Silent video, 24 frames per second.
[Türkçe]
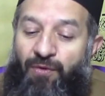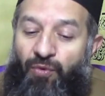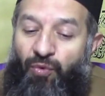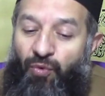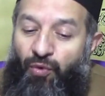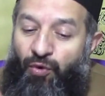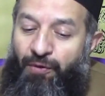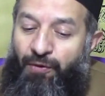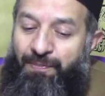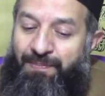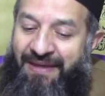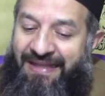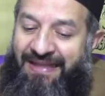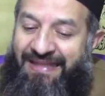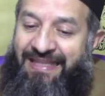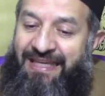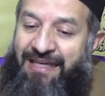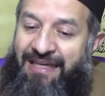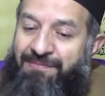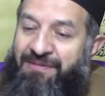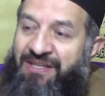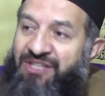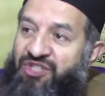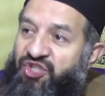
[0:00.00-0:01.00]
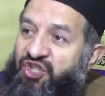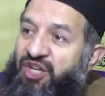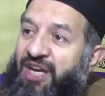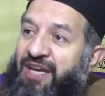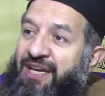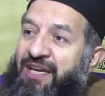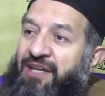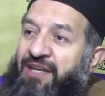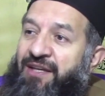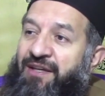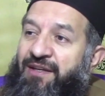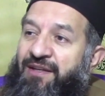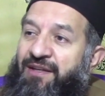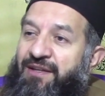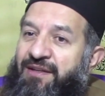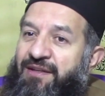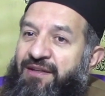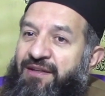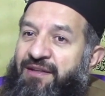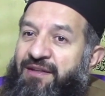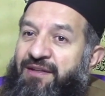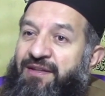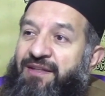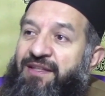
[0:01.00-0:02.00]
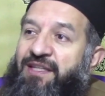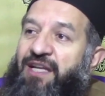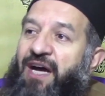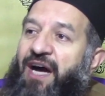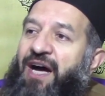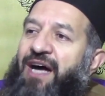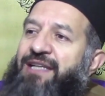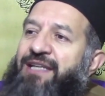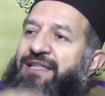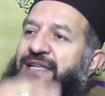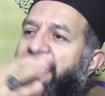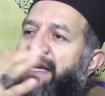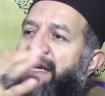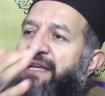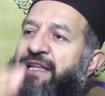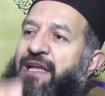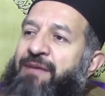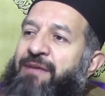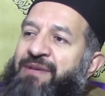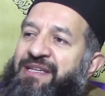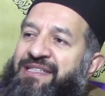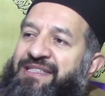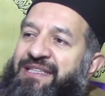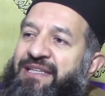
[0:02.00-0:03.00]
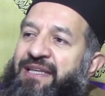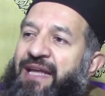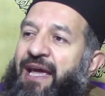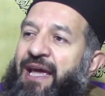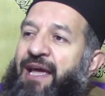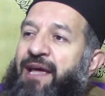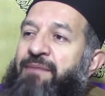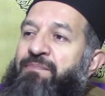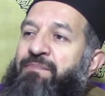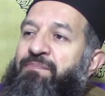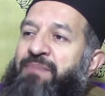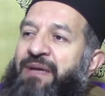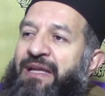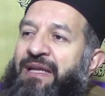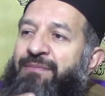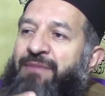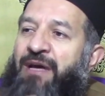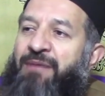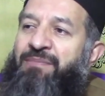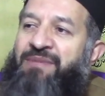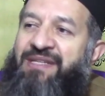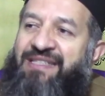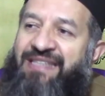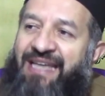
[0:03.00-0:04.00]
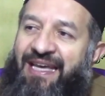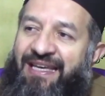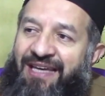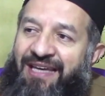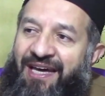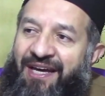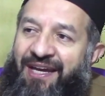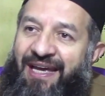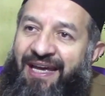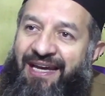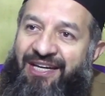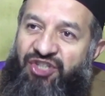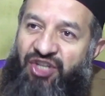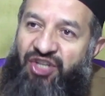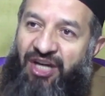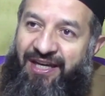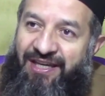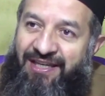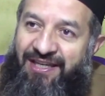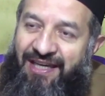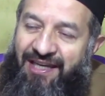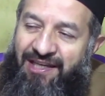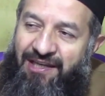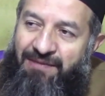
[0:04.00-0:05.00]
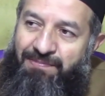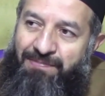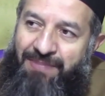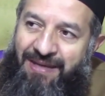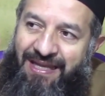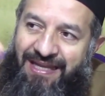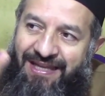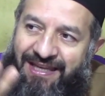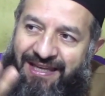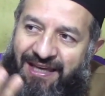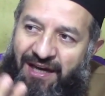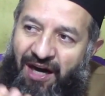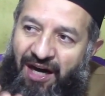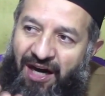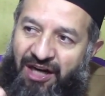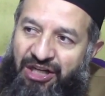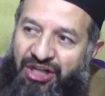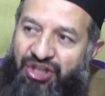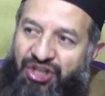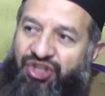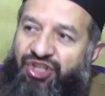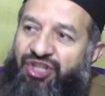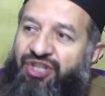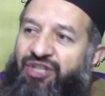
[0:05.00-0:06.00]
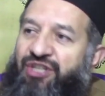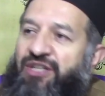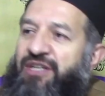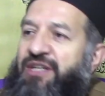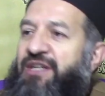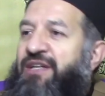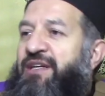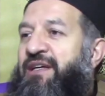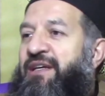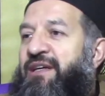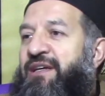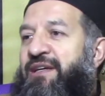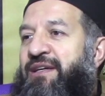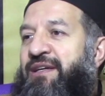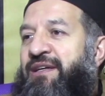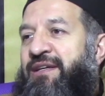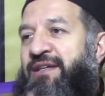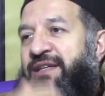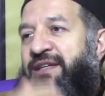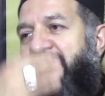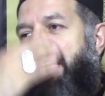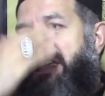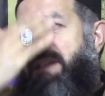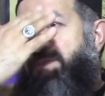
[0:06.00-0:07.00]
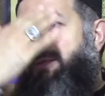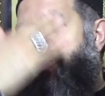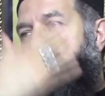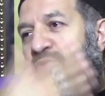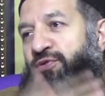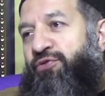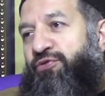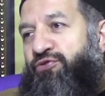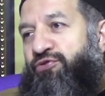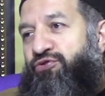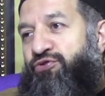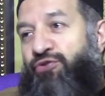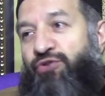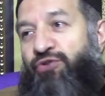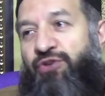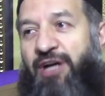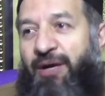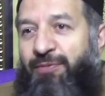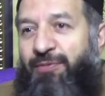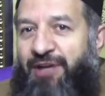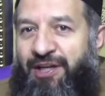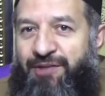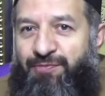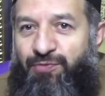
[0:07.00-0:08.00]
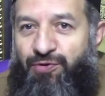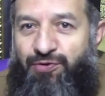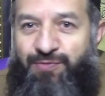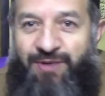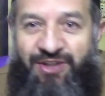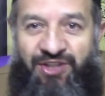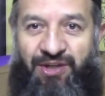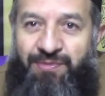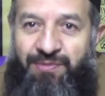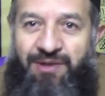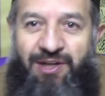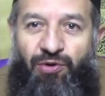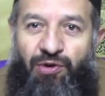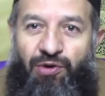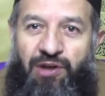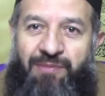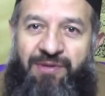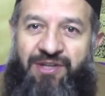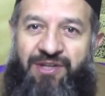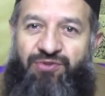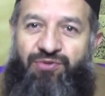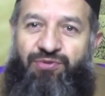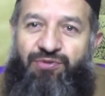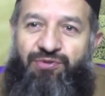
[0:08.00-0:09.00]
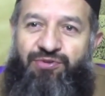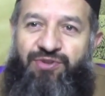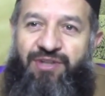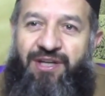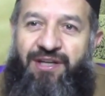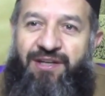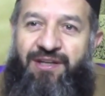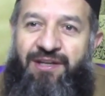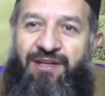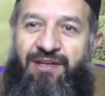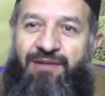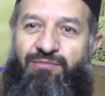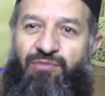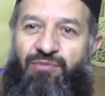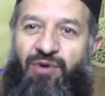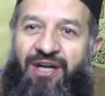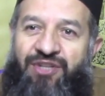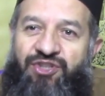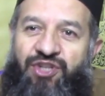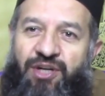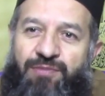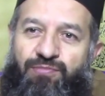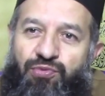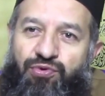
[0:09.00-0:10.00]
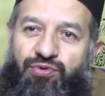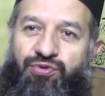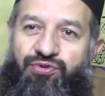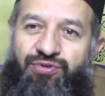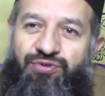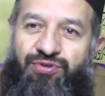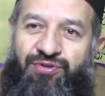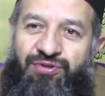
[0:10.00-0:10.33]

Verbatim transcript: o bildiğimiz şeyin daha derinlemesine bilmemize yarayacak yeni bilgi akışını kesmiş oluruz. Çünkü kabul etmiyoruz. Başka bilgi olamaz diyoruz yani. Bu ancak budur.